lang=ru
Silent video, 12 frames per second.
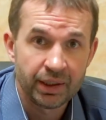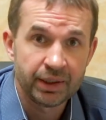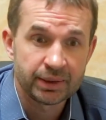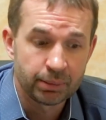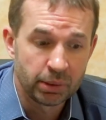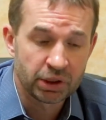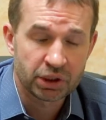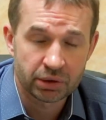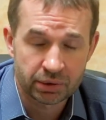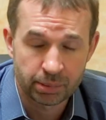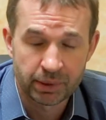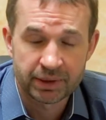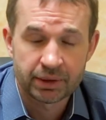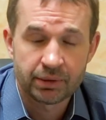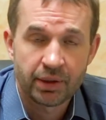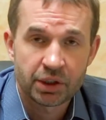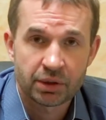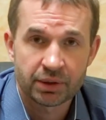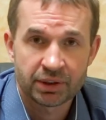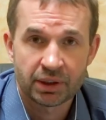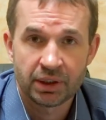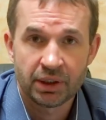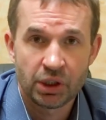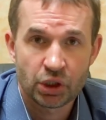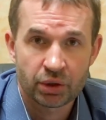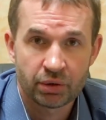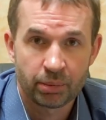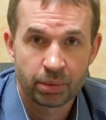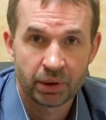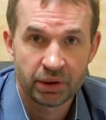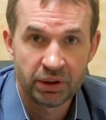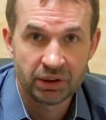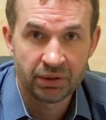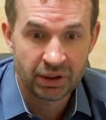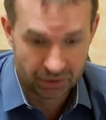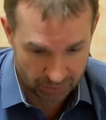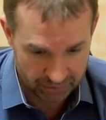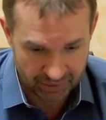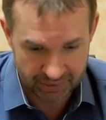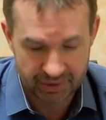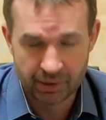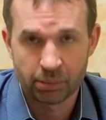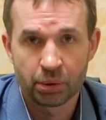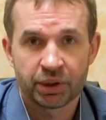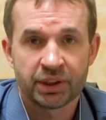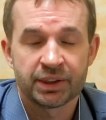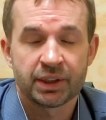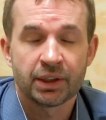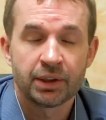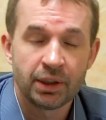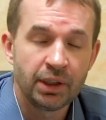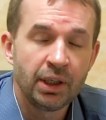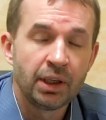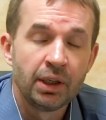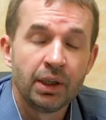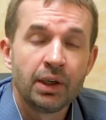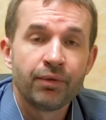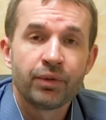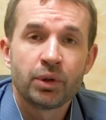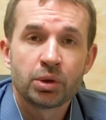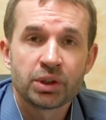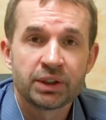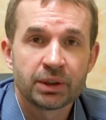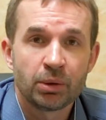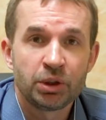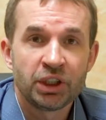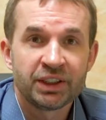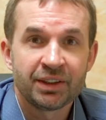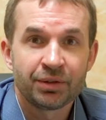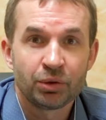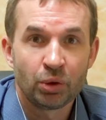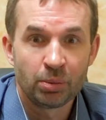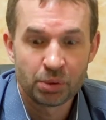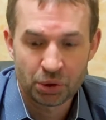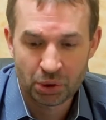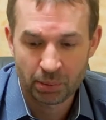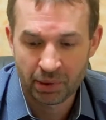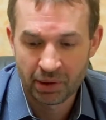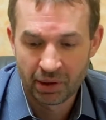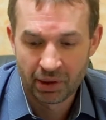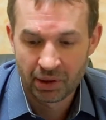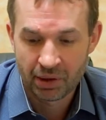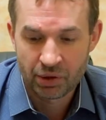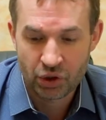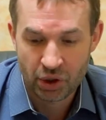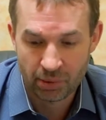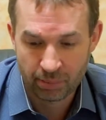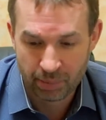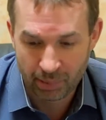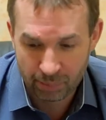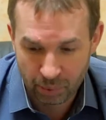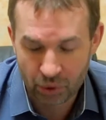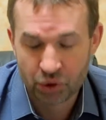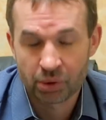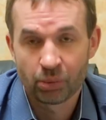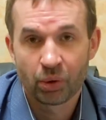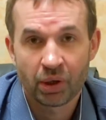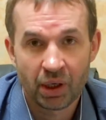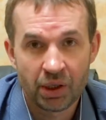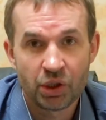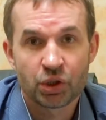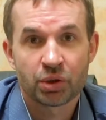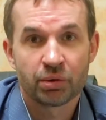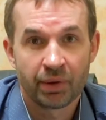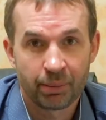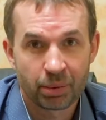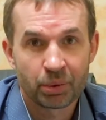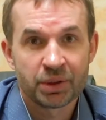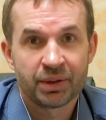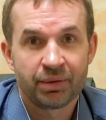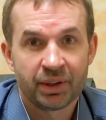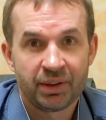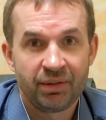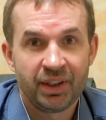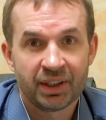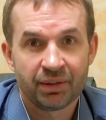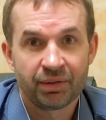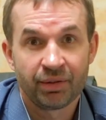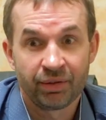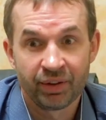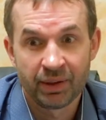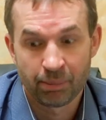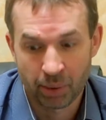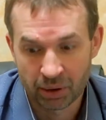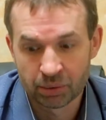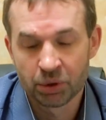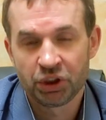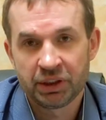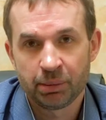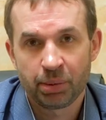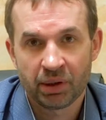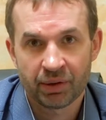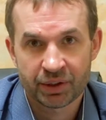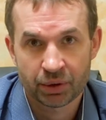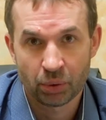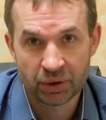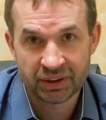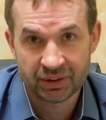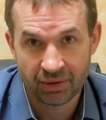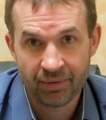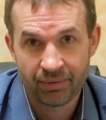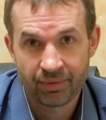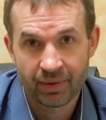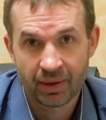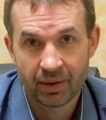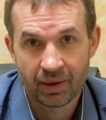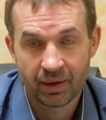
И смысл, смысл вашего стратегического планирования, то есть разработки стратегии, должен заключаться в том, чтобы чем по большему количеству вопросов-ответов вы получите превосходство,